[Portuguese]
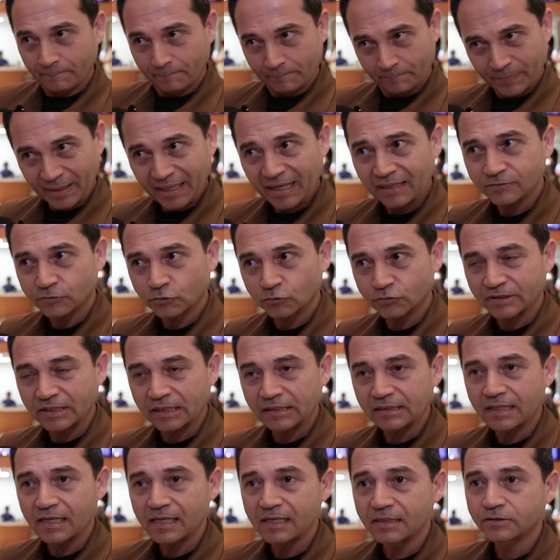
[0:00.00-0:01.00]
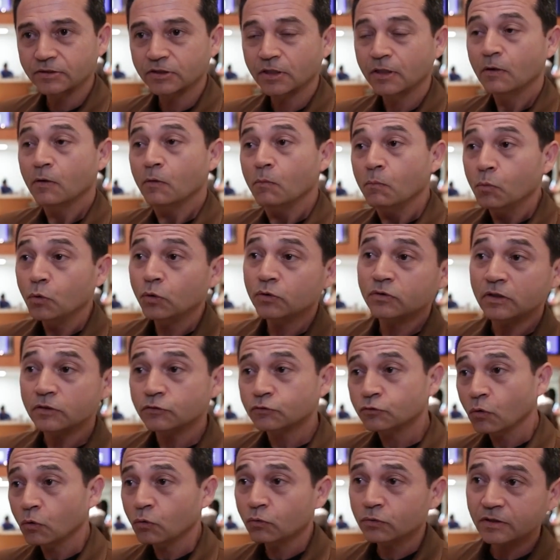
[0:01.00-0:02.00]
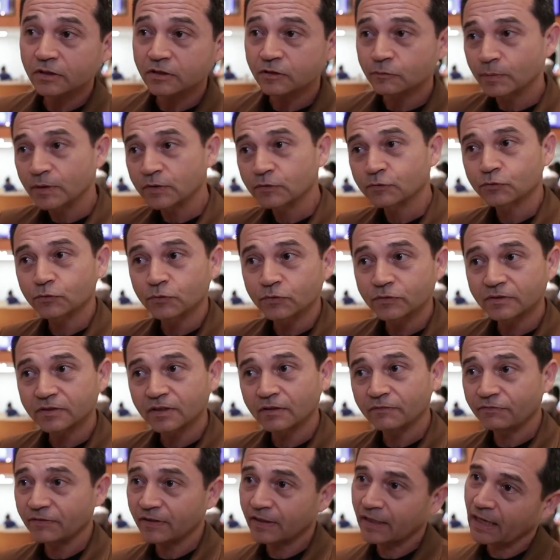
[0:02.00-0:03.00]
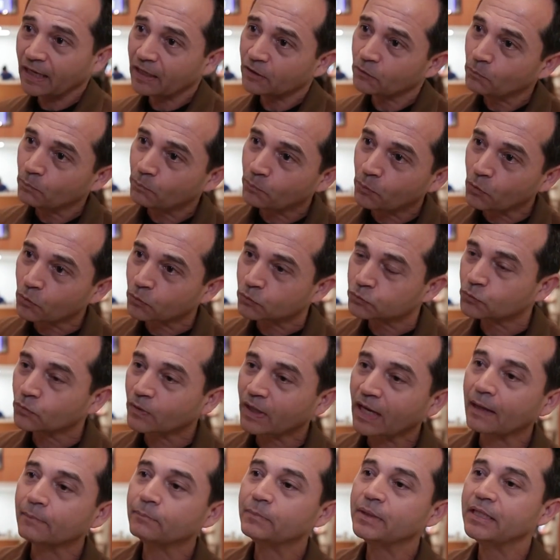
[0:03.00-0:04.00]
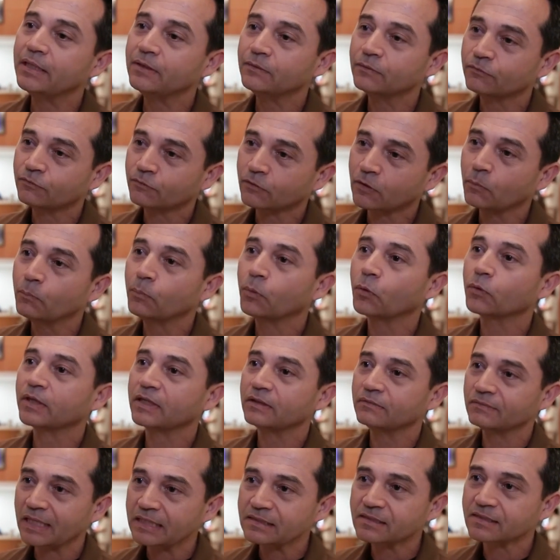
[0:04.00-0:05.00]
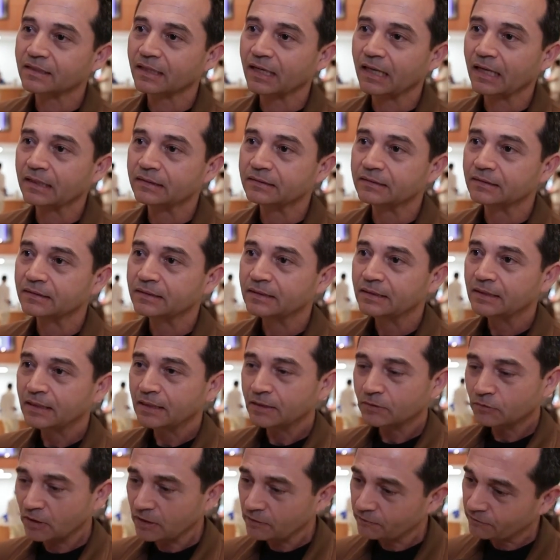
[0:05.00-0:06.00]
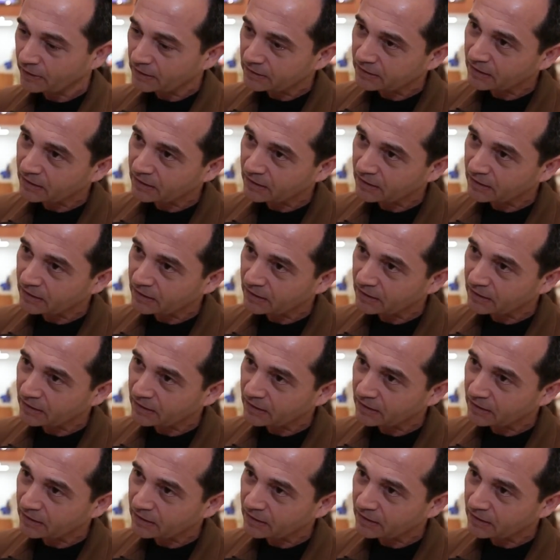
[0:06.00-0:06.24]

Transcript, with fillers: para a sociedade muitas outras pessoas que ficaram um pouco no caminho, ficam um pouquinho na estrada. Então ele vem